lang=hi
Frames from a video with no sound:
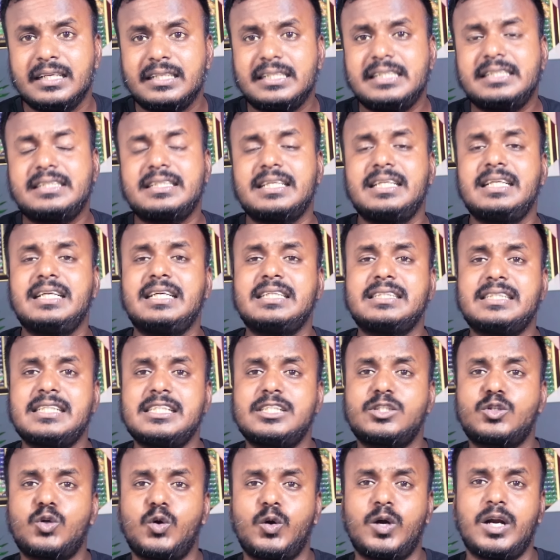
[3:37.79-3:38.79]
किस तरीके
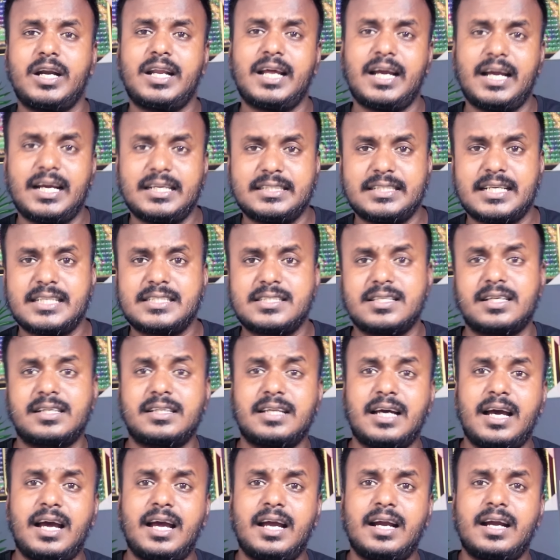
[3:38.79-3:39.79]
से इसको घटाया जा
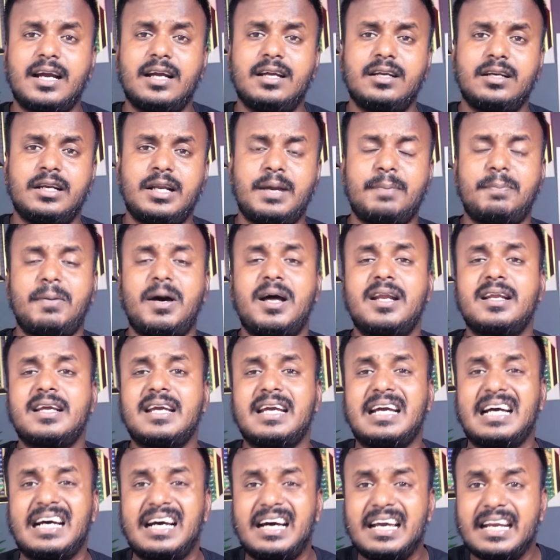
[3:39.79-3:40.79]
सकता है नेपाल
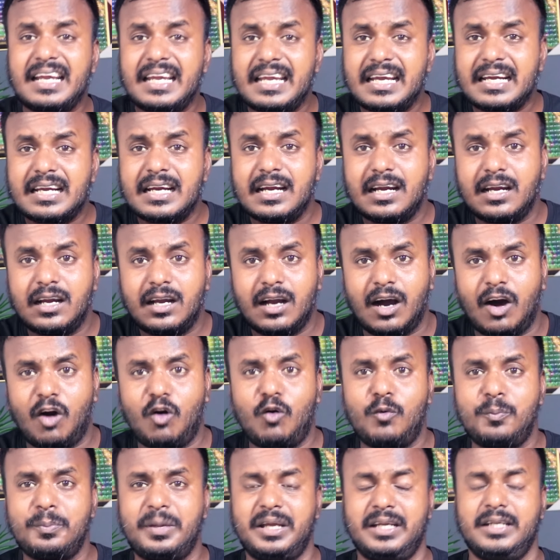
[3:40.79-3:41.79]
के हर एक
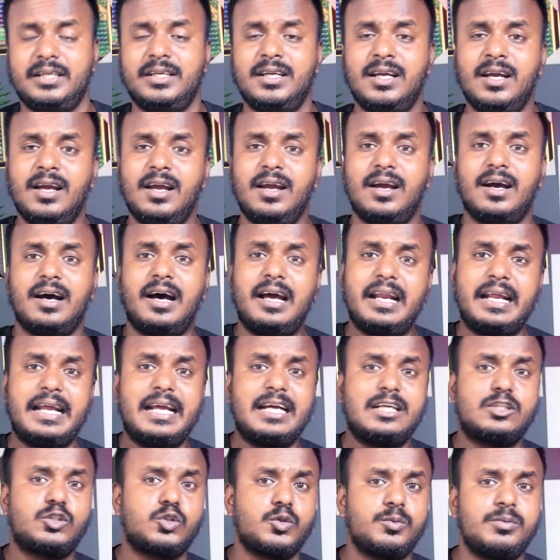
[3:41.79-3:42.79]
गांव में ही हर
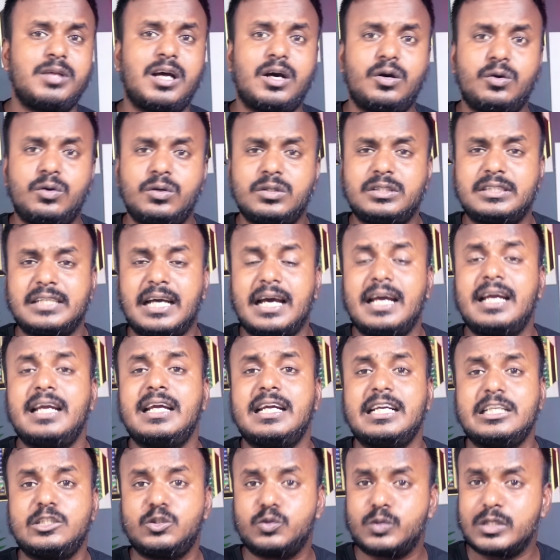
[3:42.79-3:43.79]
एक सुविधा हो चाहे
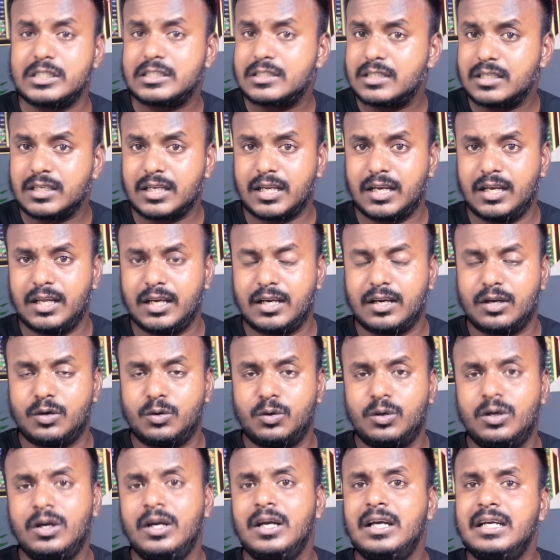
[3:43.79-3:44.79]
एजुकेशन के लेकर
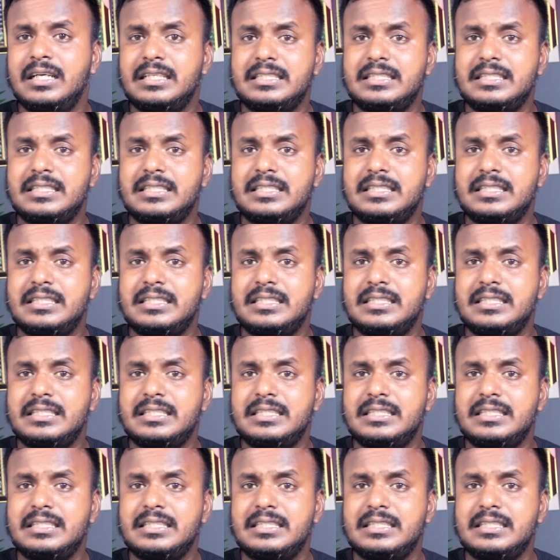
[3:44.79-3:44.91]
हो